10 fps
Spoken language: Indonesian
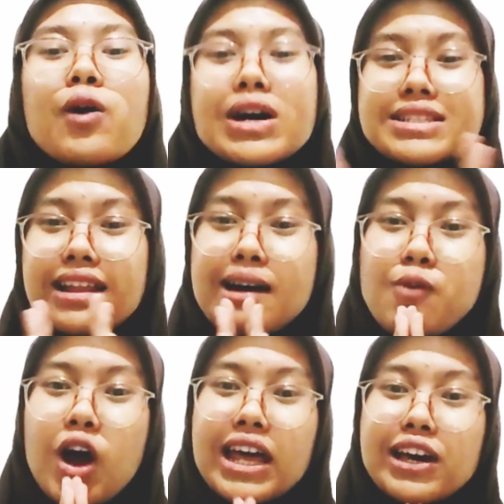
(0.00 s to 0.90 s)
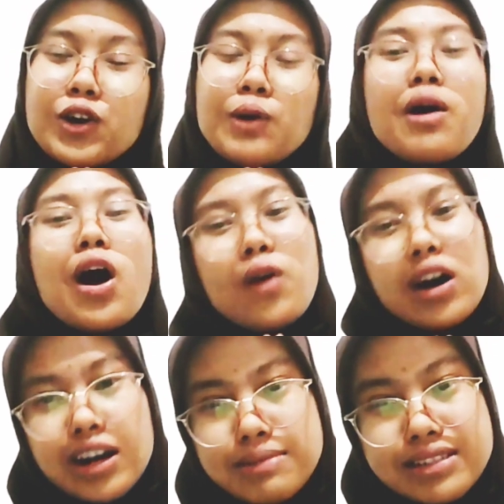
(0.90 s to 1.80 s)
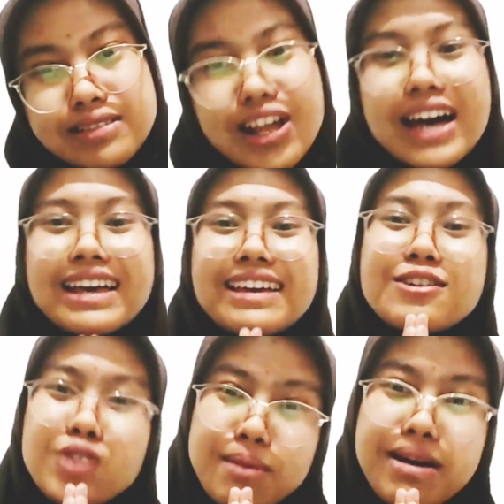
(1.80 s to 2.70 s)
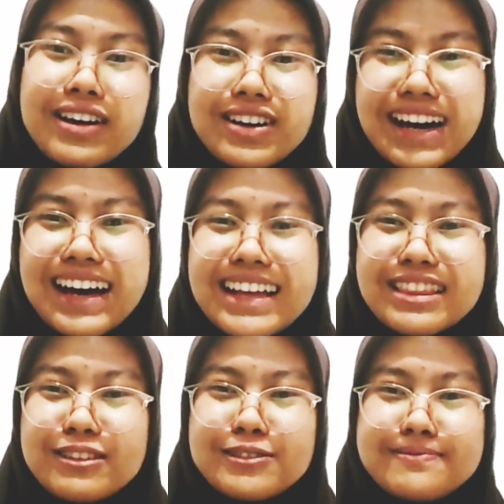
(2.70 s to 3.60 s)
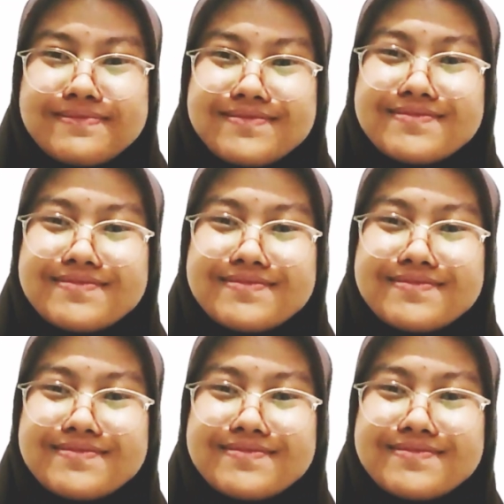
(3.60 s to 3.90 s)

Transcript: Wassalamualaikum warahmatullahi wabarakatuh.